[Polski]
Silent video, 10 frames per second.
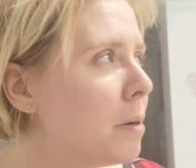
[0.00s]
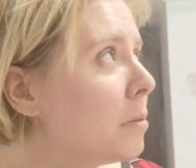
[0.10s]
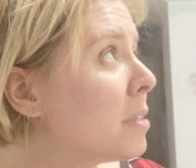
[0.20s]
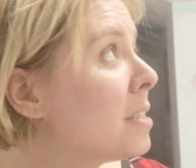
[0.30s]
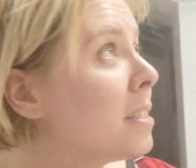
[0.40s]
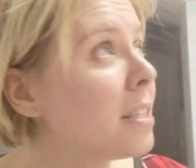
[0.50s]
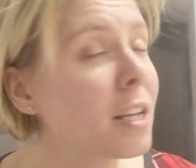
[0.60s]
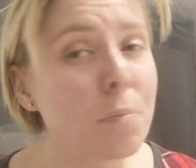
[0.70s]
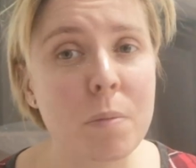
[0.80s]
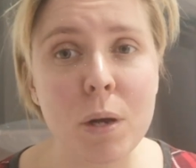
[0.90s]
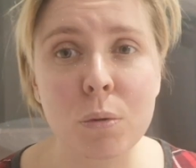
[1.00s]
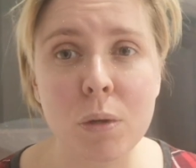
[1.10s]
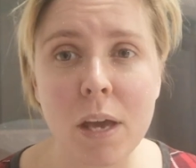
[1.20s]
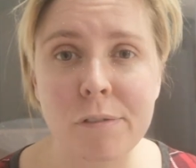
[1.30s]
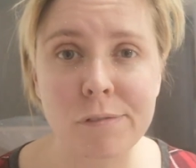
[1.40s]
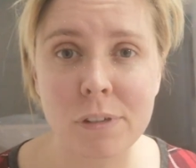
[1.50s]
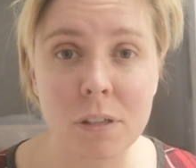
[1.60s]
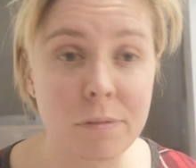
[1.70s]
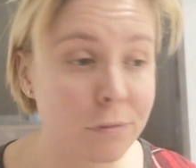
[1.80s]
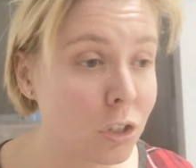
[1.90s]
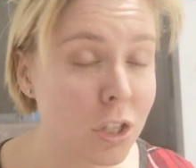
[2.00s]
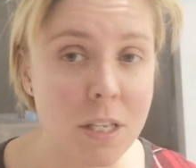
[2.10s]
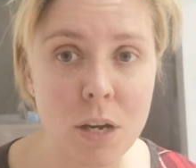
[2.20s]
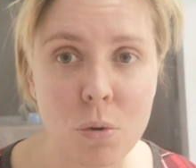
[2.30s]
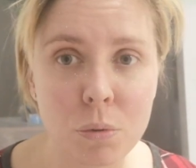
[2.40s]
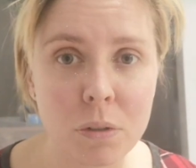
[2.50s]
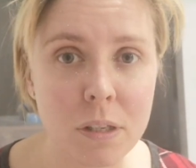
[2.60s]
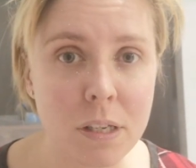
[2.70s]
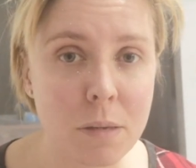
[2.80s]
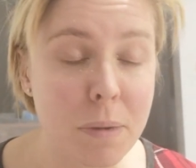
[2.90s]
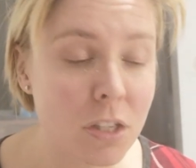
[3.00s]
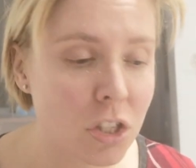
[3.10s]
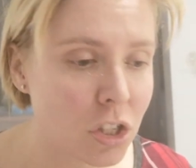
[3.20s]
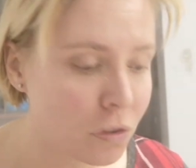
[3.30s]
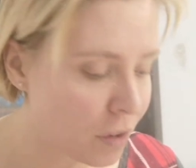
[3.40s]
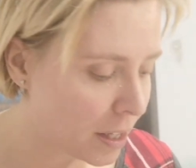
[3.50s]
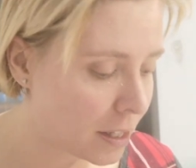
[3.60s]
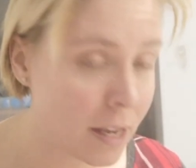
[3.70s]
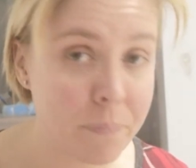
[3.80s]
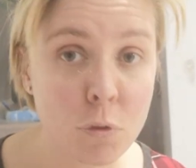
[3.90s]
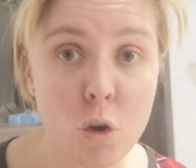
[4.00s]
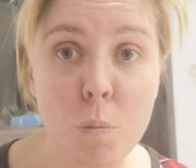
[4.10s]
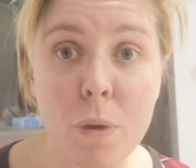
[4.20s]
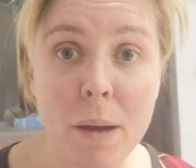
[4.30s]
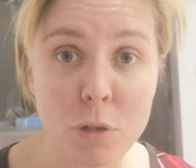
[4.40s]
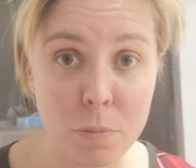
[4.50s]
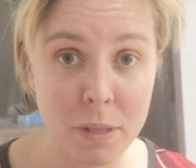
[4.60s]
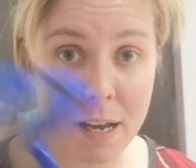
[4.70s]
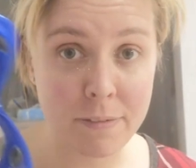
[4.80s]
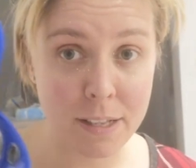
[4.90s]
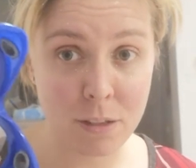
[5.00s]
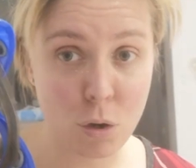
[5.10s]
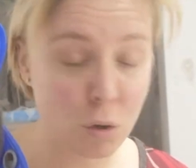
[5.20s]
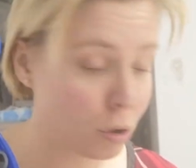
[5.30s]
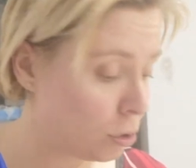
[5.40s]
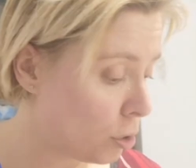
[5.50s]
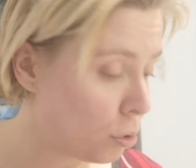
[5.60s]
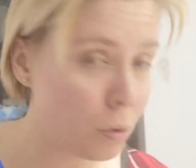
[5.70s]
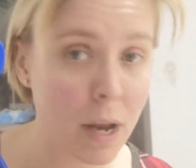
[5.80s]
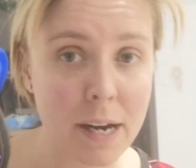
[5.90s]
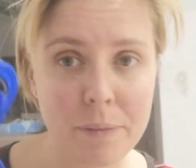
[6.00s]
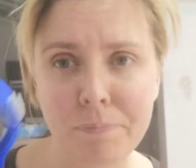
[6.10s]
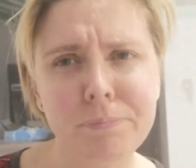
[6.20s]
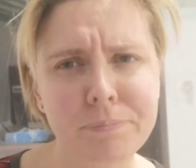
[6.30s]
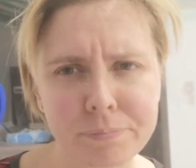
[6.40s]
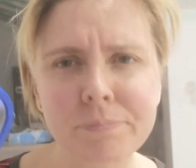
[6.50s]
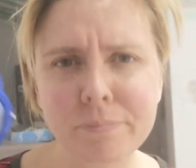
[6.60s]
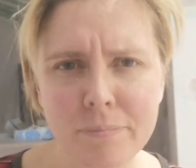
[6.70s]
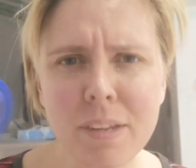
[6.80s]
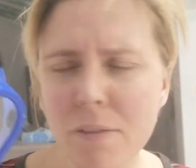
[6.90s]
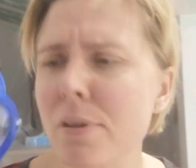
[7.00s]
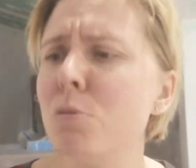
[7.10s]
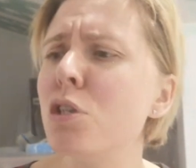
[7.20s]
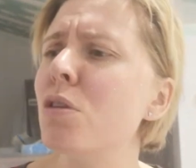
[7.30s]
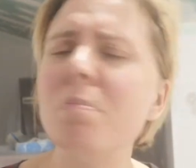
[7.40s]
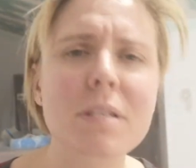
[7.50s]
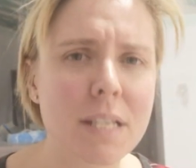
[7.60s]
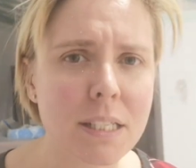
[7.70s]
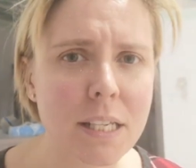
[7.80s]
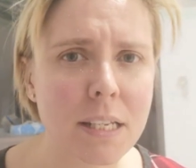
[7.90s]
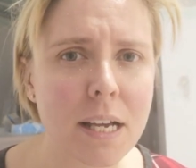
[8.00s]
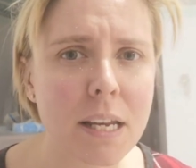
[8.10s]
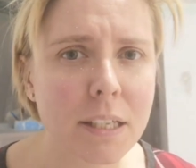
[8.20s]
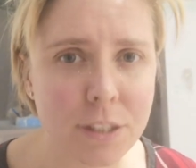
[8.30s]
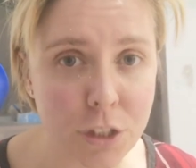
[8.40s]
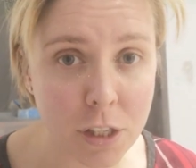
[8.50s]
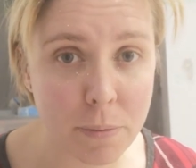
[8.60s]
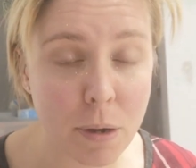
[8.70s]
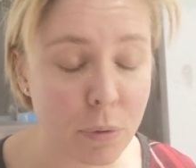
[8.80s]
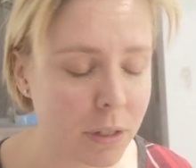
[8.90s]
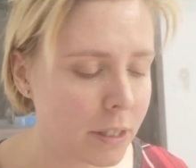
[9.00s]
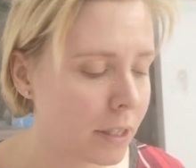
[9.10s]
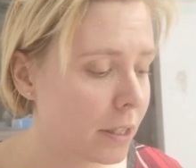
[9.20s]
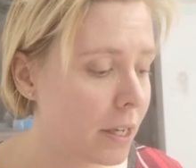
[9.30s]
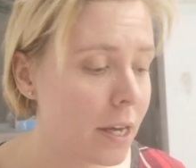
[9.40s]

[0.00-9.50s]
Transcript: Y, strych pomaluję w, w 3 sekundy i będzie świetnie. Kupiłam sobie nawet ochronne okulary. Wiem, że są beznadziejne, ale Chińczyk nie miał innych